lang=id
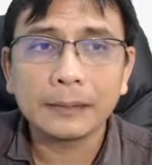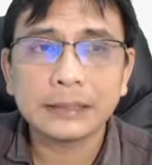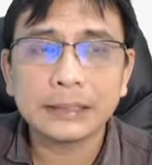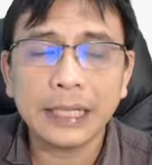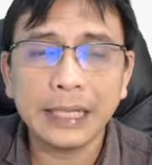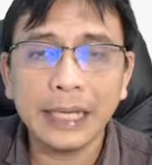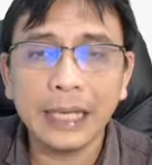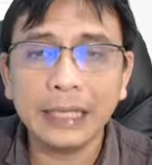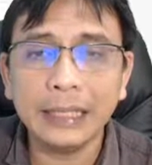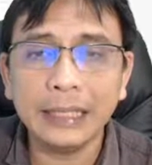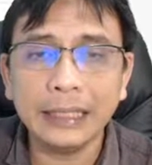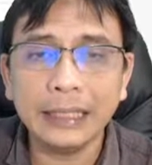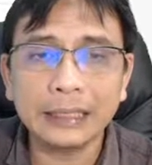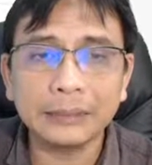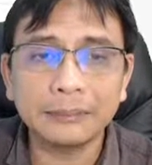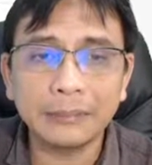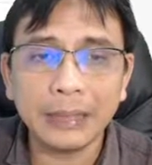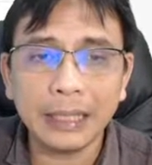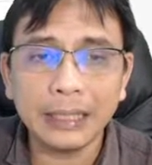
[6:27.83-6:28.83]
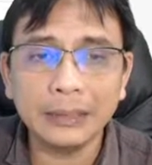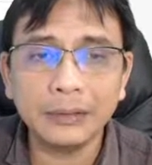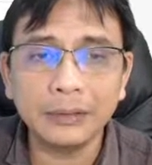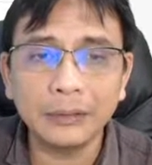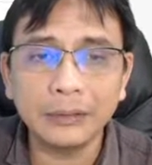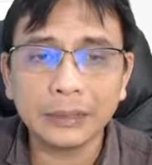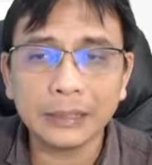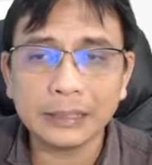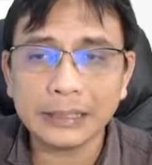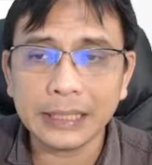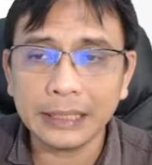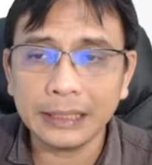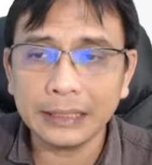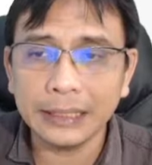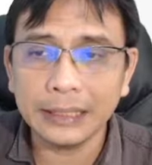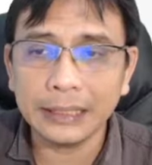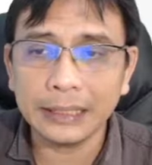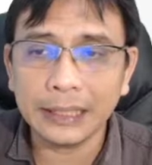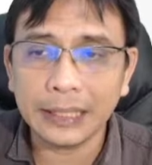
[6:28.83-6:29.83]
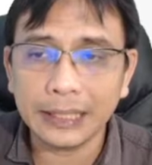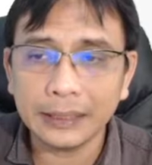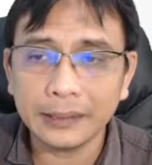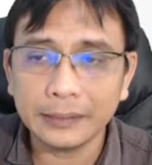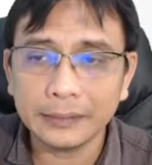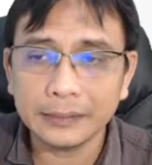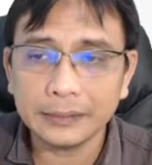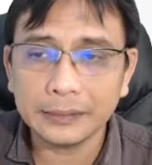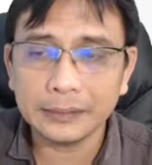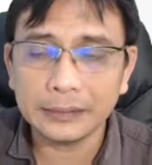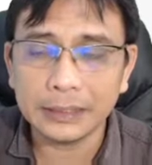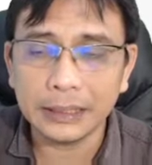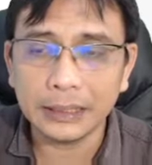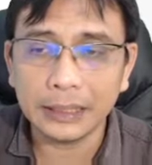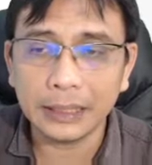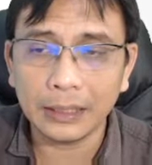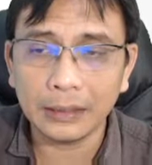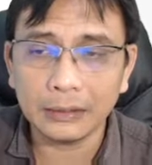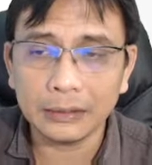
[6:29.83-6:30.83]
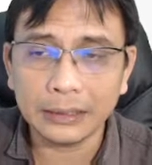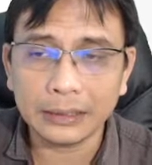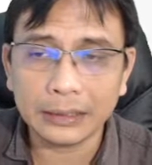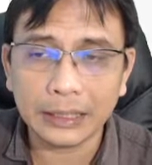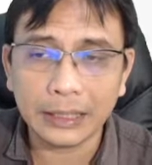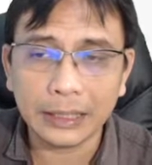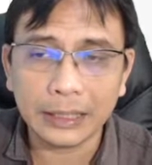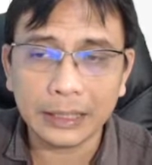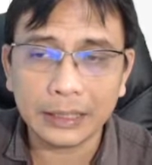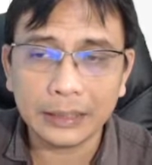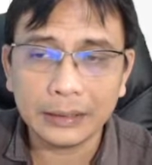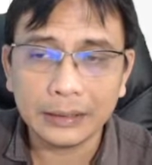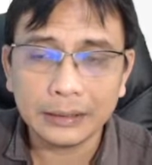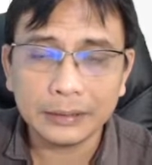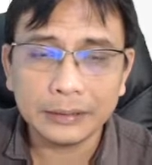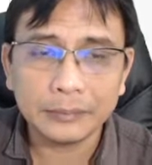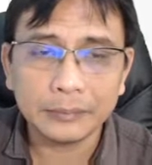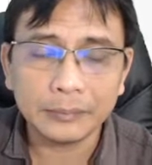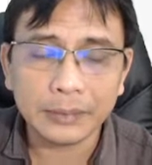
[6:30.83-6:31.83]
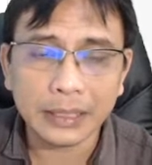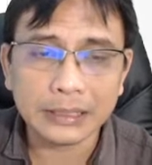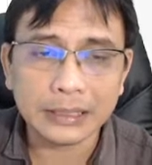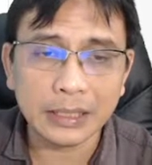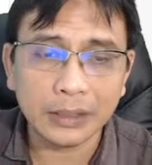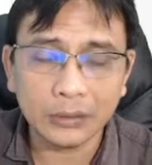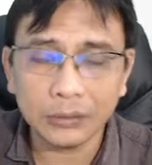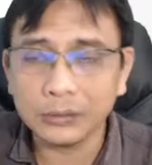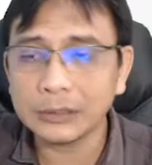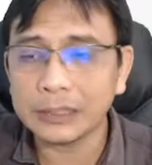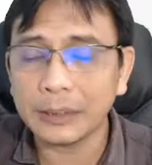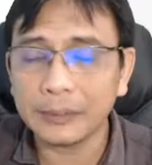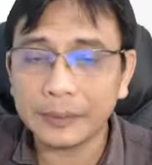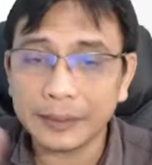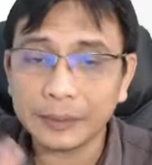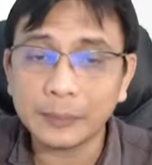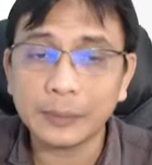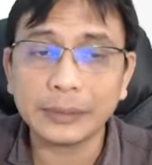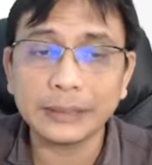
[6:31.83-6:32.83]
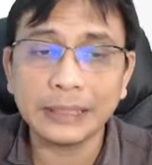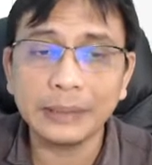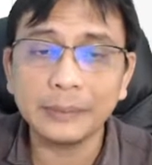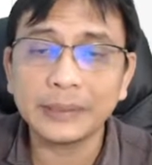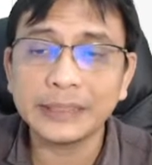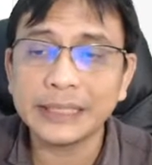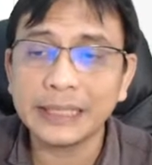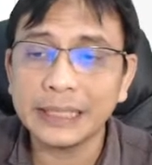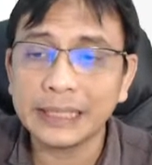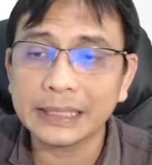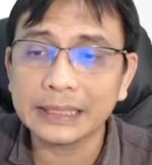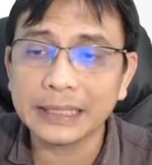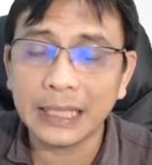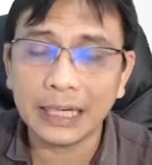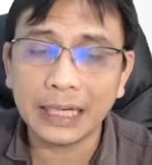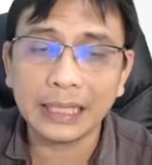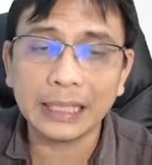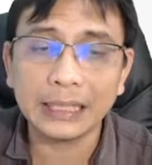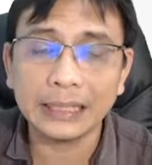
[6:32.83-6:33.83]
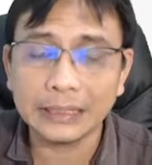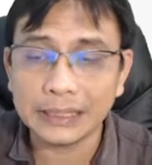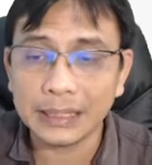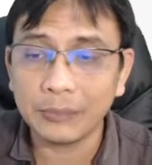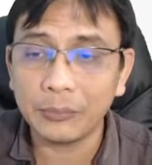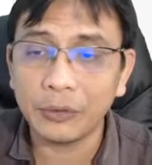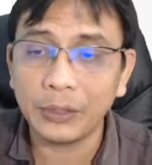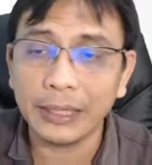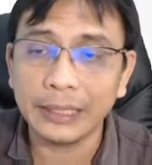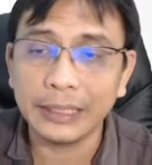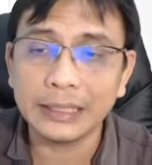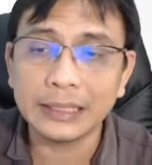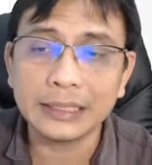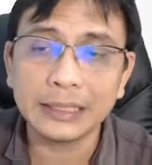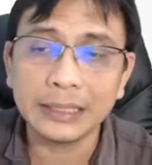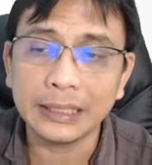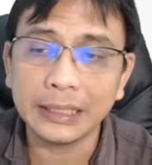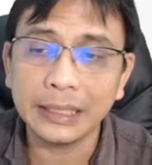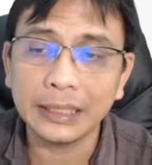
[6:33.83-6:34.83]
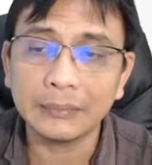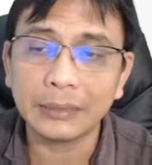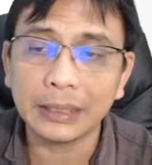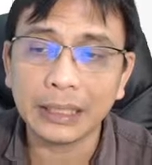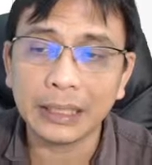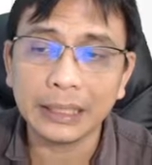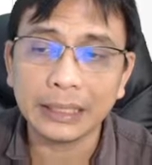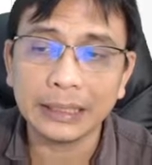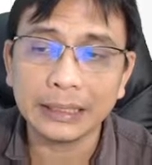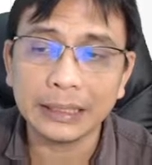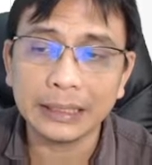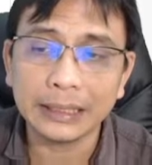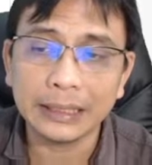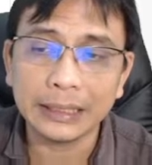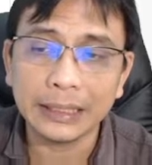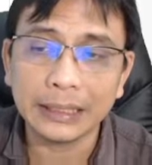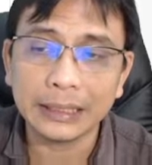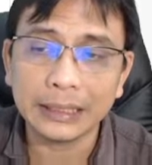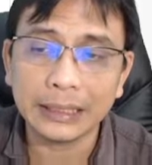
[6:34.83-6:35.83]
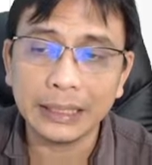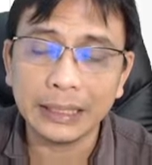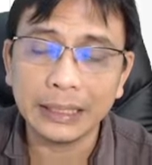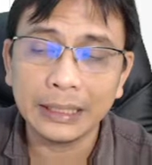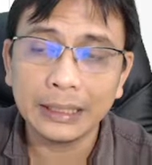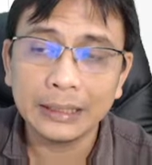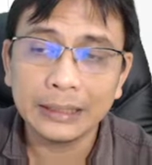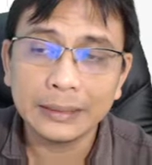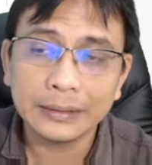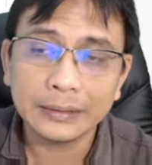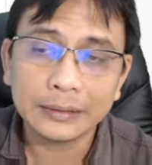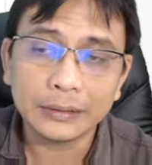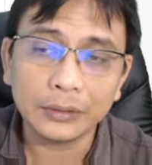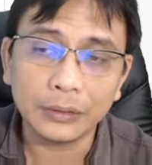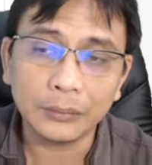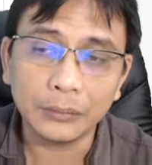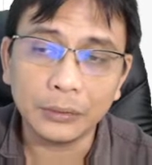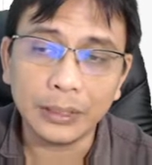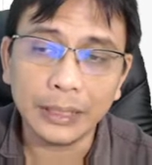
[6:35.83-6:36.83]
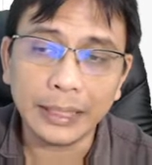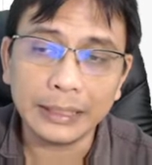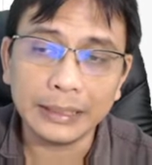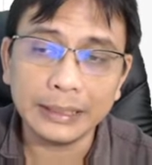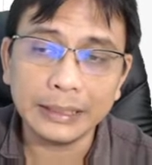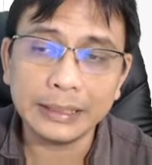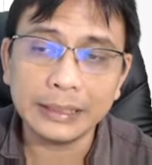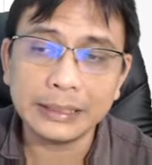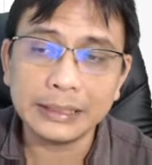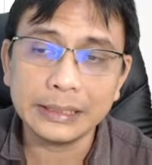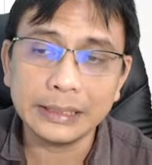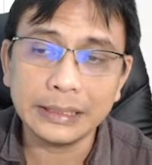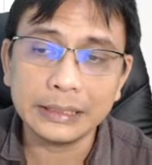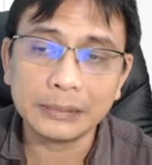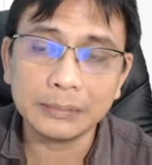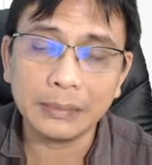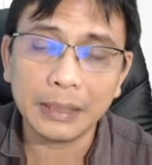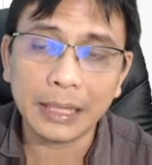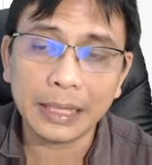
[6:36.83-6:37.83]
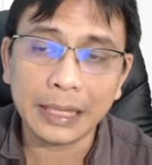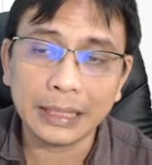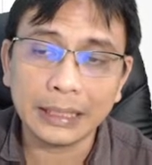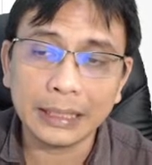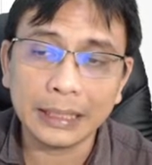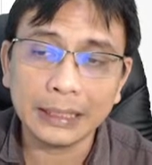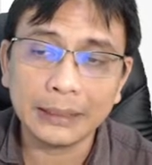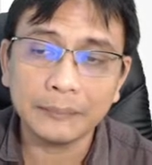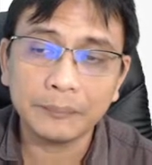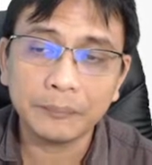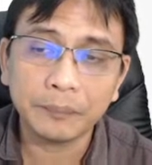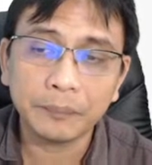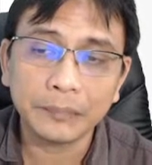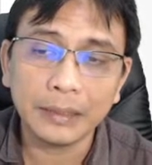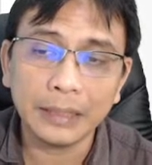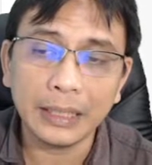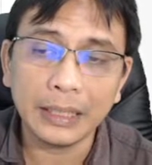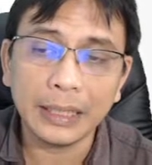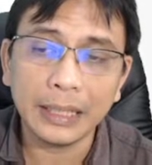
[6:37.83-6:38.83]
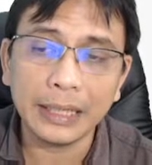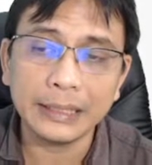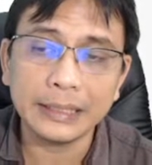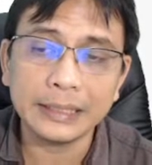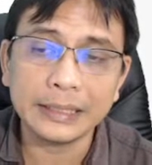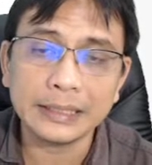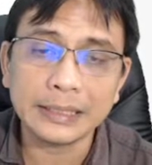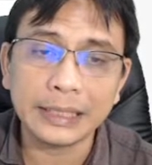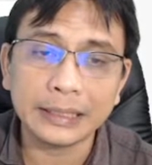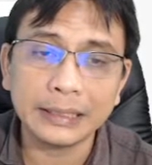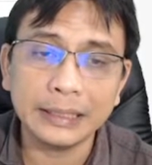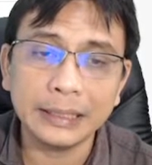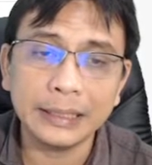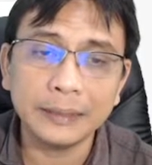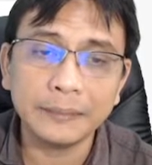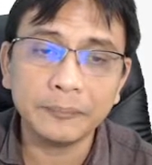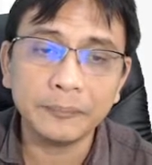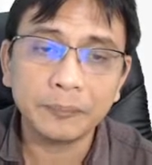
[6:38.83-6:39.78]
saya ingin kembali dulu ke settingnya. Jadi kalau kita merasa oh sepertinya masih ada yang salah, saya mau edit sedikit, maka kita tinggal klik tombol edit di, di sebelah kanan, ya edit setting.